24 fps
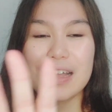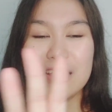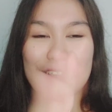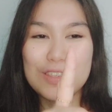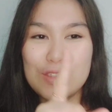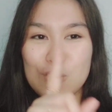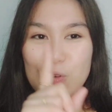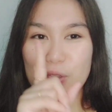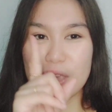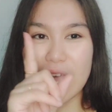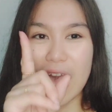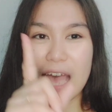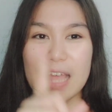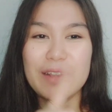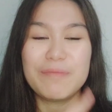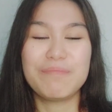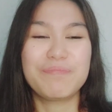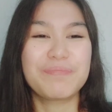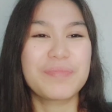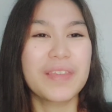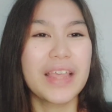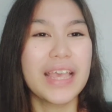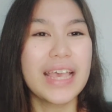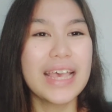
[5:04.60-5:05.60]
So, yan.
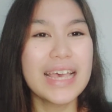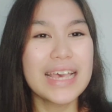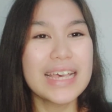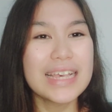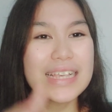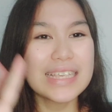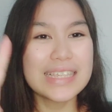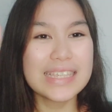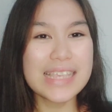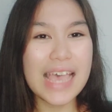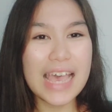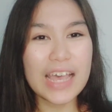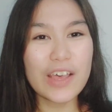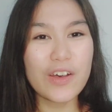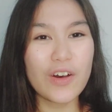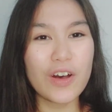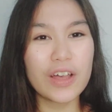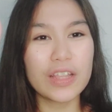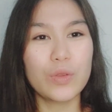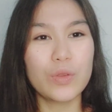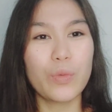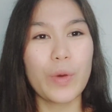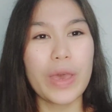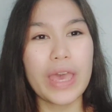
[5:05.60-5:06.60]

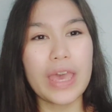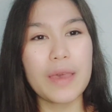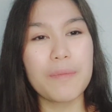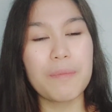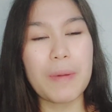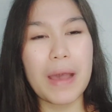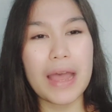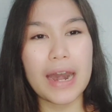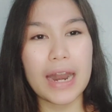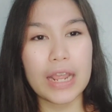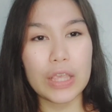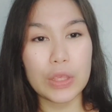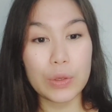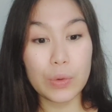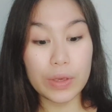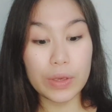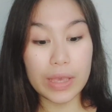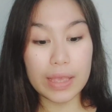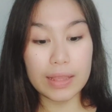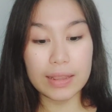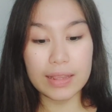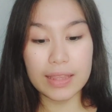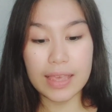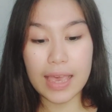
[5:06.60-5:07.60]
Second way para you
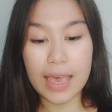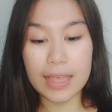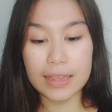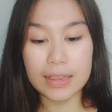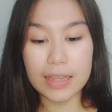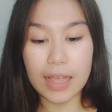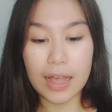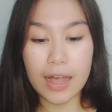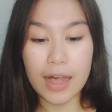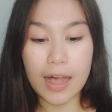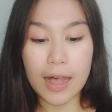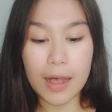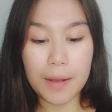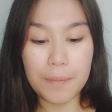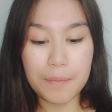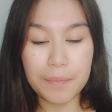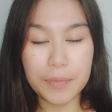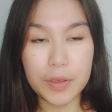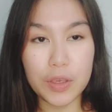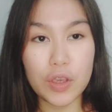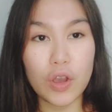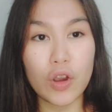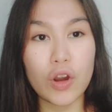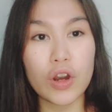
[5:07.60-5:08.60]
can get um,
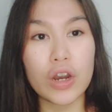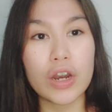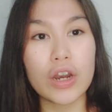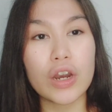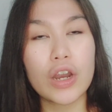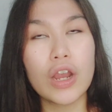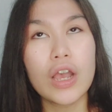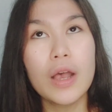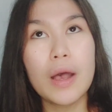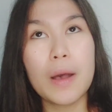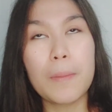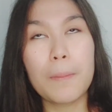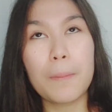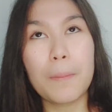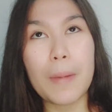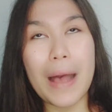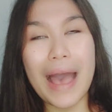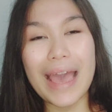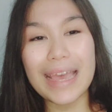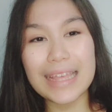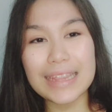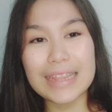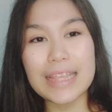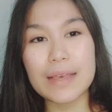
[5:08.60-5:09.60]
your
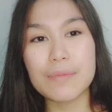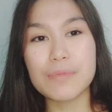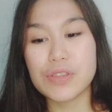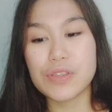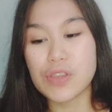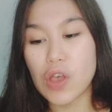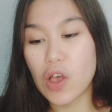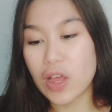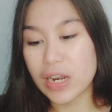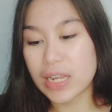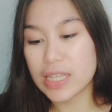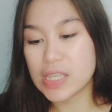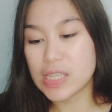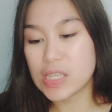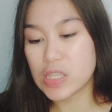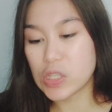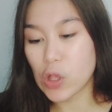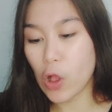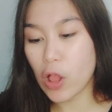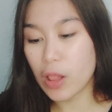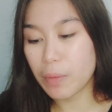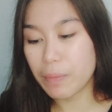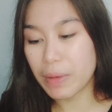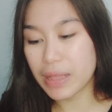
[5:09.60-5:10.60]
items on
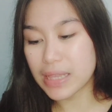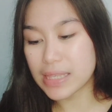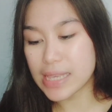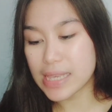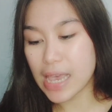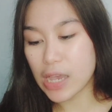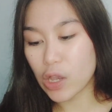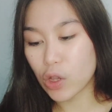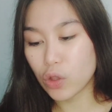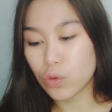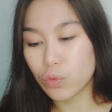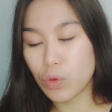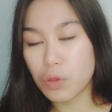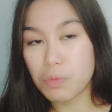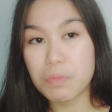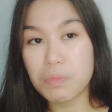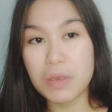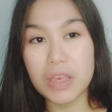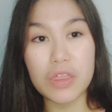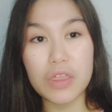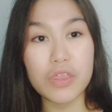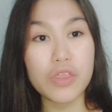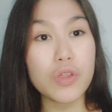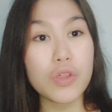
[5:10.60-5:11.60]
installment, second would
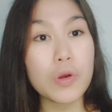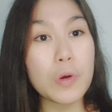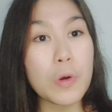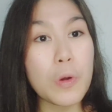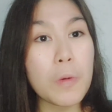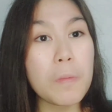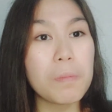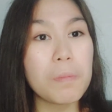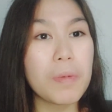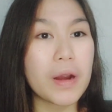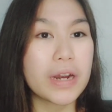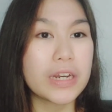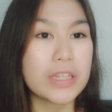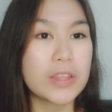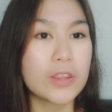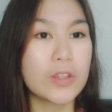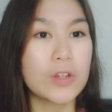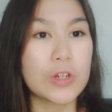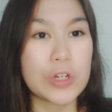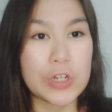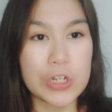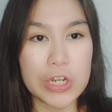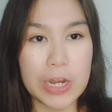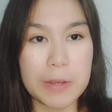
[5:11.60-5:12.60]
be through
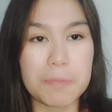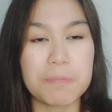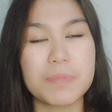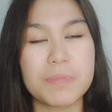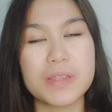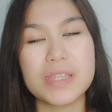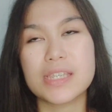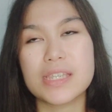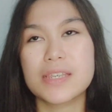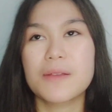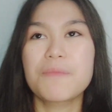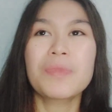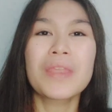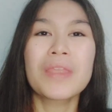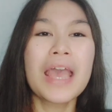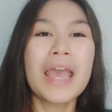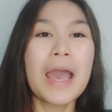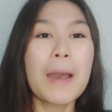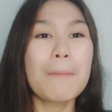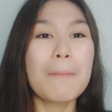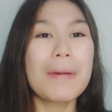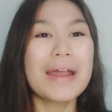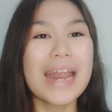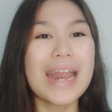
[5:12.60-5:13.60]
partnerships.
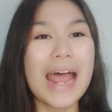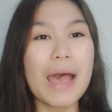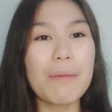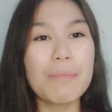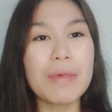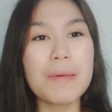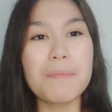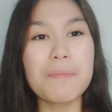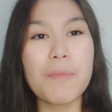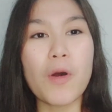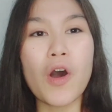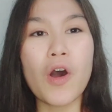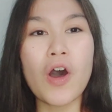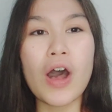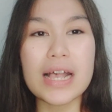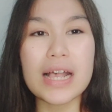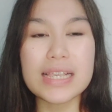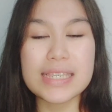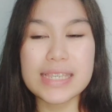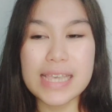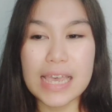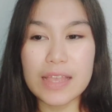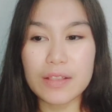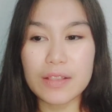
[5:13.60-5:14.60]
Marami po,
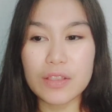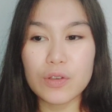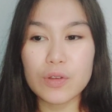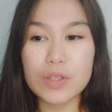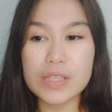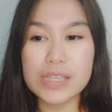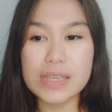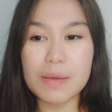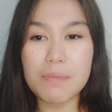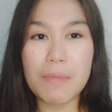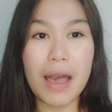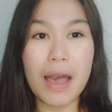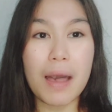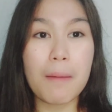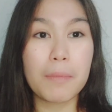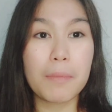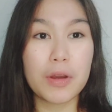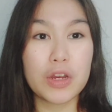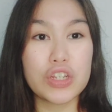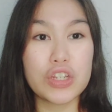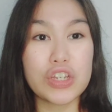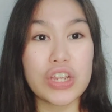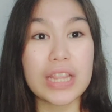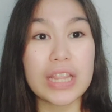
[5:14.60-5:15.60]
aside dun sa mga
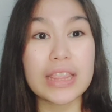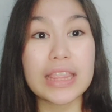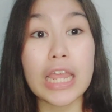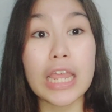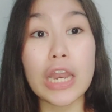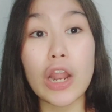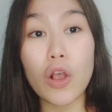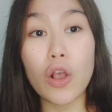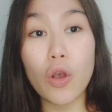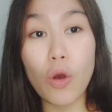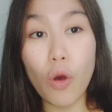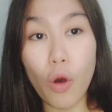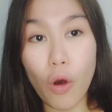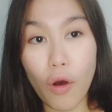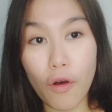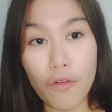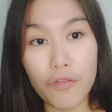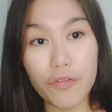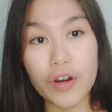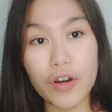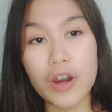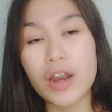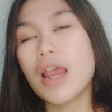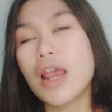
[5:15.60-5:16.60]
merchant na
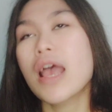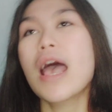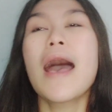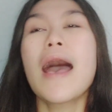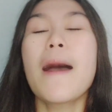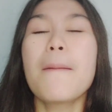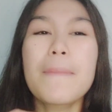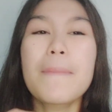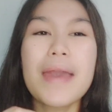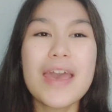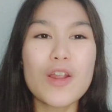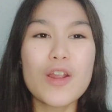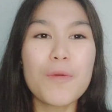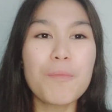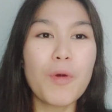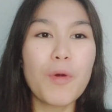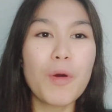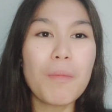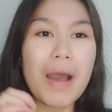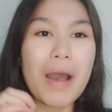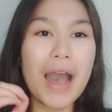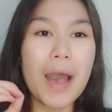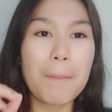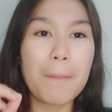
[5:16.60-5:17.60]
nag-offer, meron pong
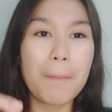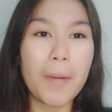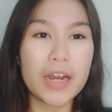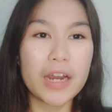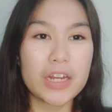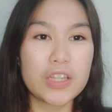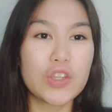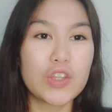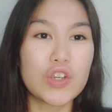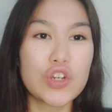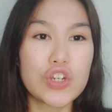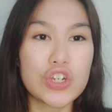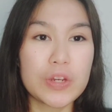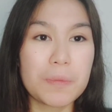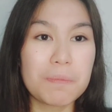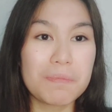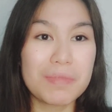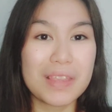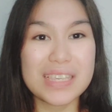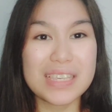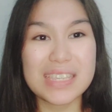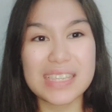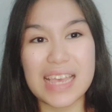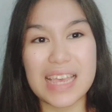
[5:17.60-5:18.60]
mga partnership
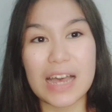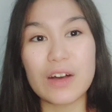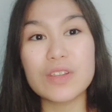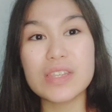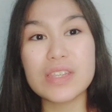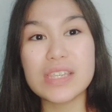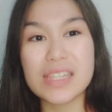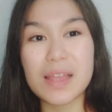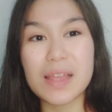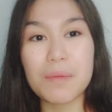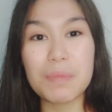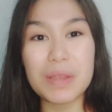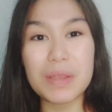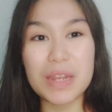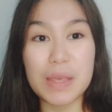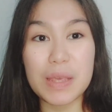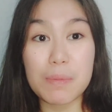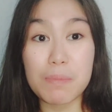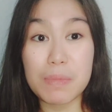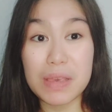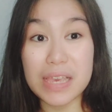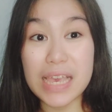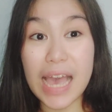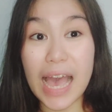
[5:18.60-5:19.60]
discounts na
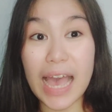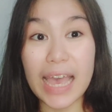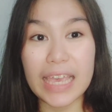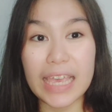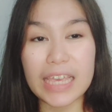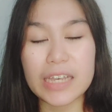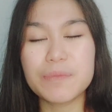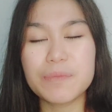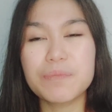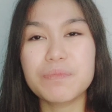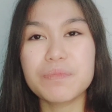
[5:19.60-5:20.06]
binibigay.